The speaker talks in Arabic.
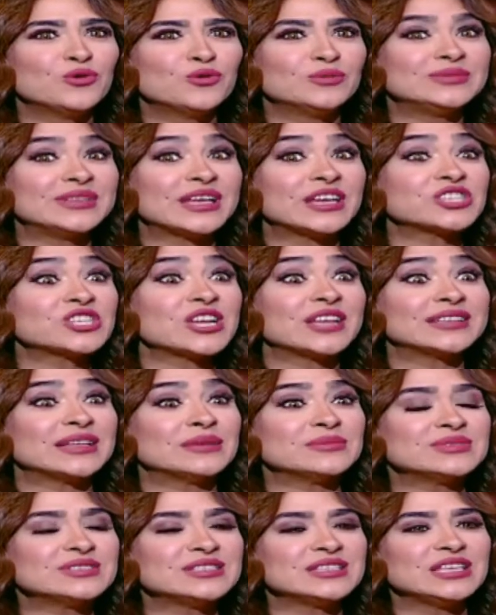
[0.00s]
وبتعشق
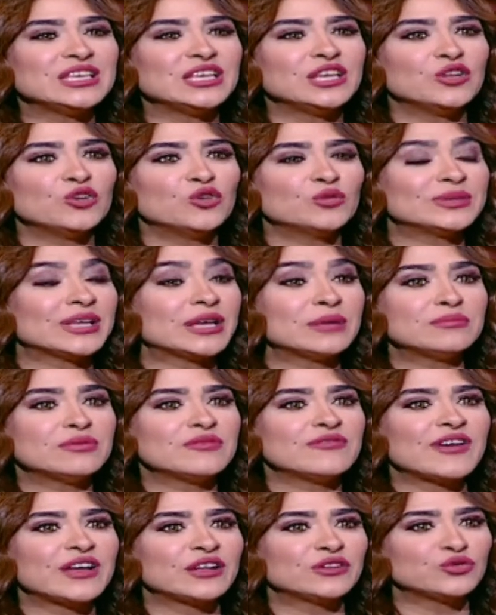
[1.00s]
تمثيله وبتحب
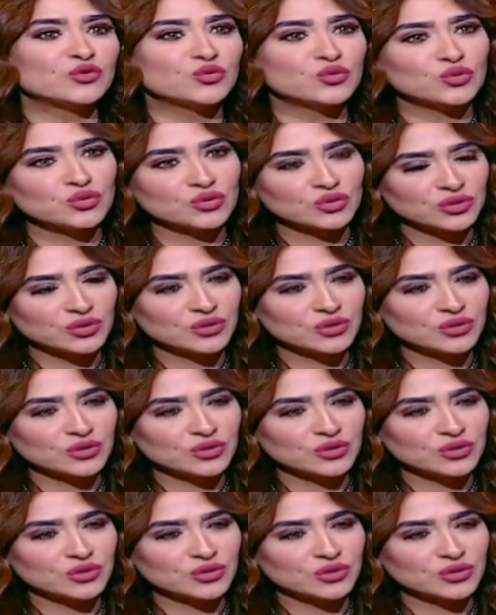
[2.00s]
فنه